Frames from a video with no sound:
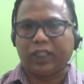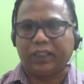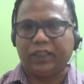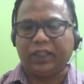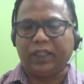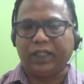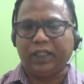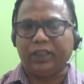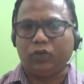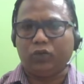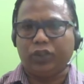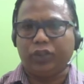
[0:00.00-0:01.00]
जाति है
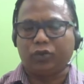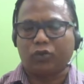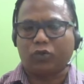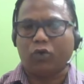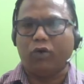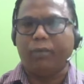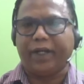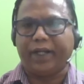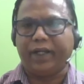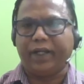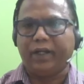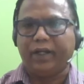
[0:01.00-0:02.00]
यहूदी जो कौम
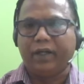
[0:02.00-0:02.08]
है